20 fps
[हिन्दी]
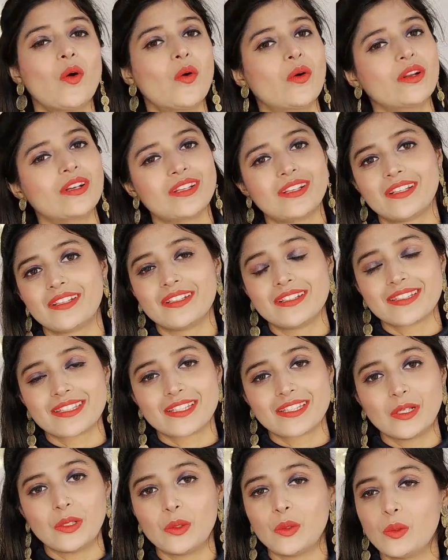और
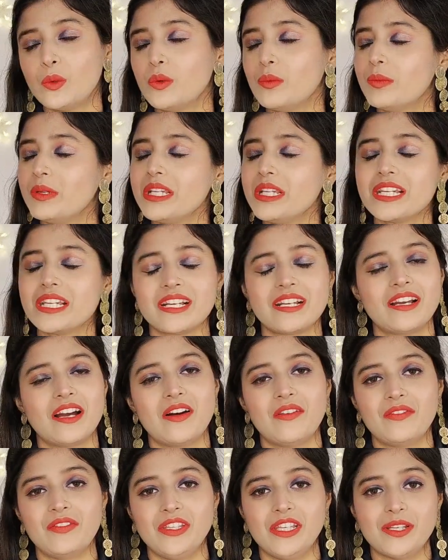इसके लुक भी
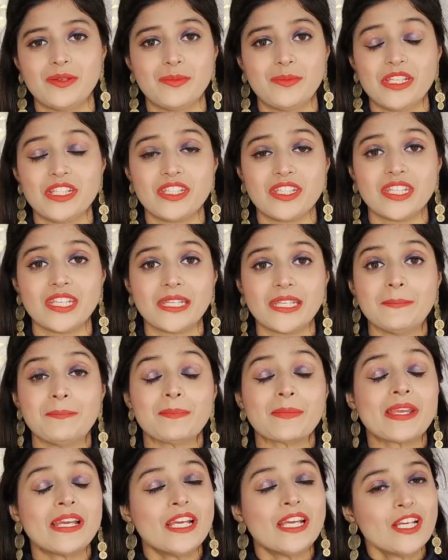काफ़ी अमेजिंग है
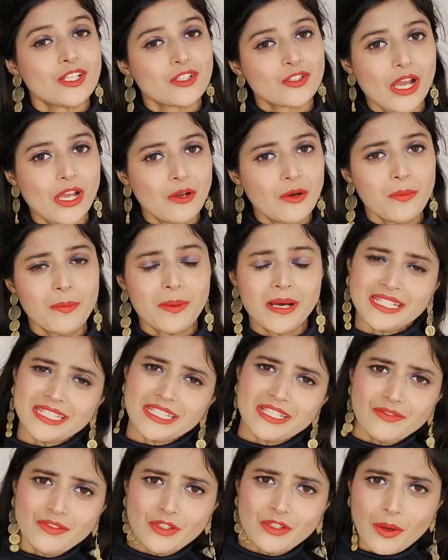सो आई होप आज
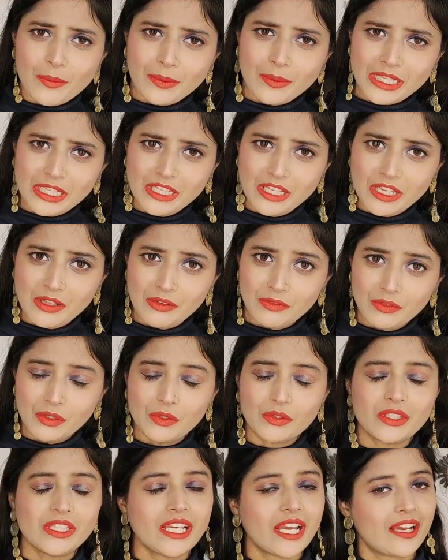की वीडियो आपके लिए हेल्पफुल
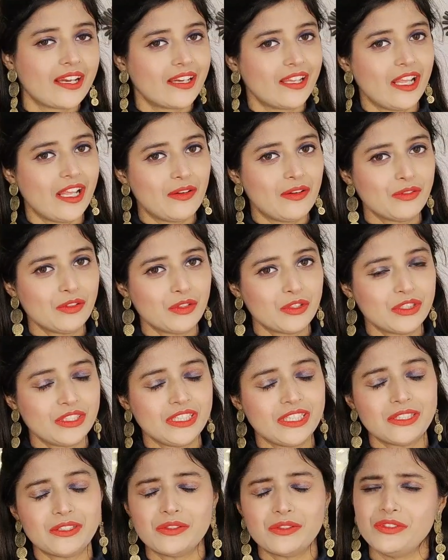होगी अगर हेल्पफुल
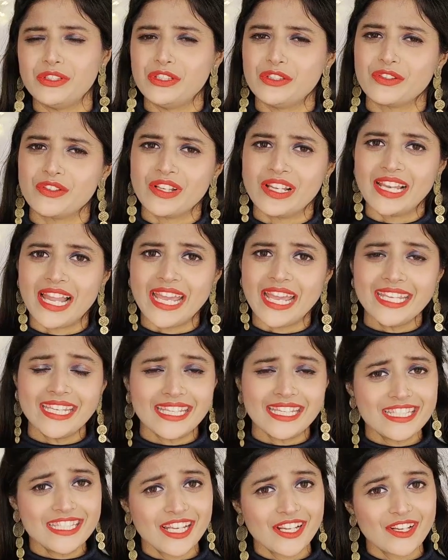होती है तो वीडियो को लाइक
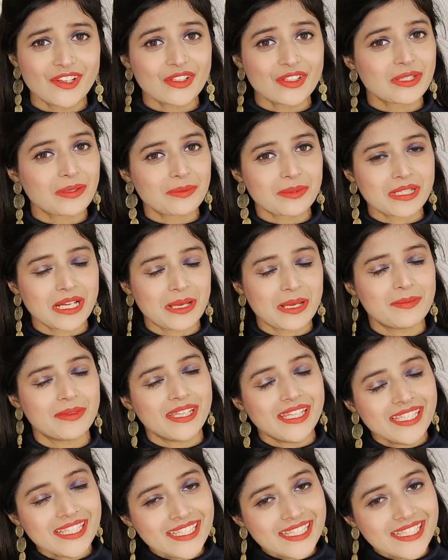एंड चैनल को सब्सक्राइब
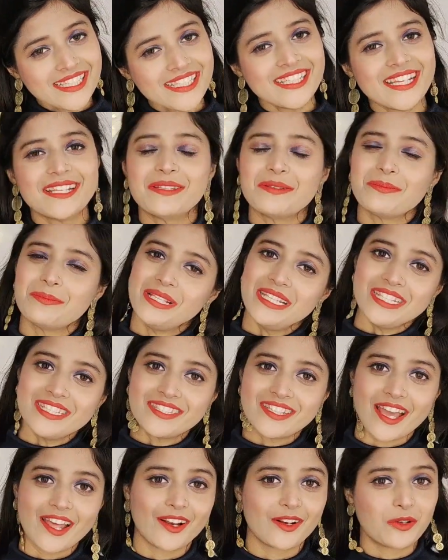नहीं किया है तो प्लीज़
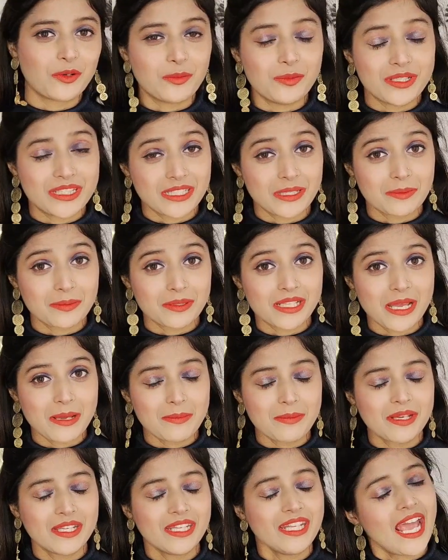चैनल को भी
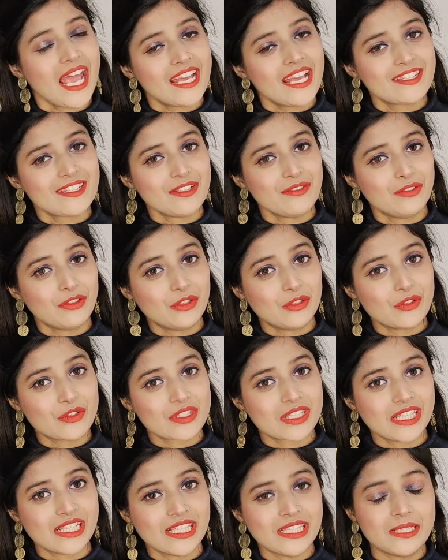सब्सक्राइब करें ऐसी
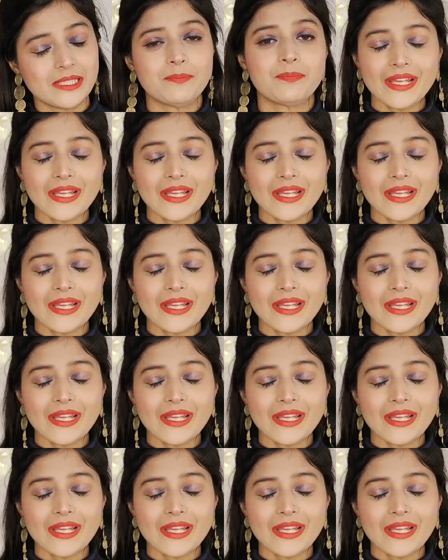वीडियोज़ के लिए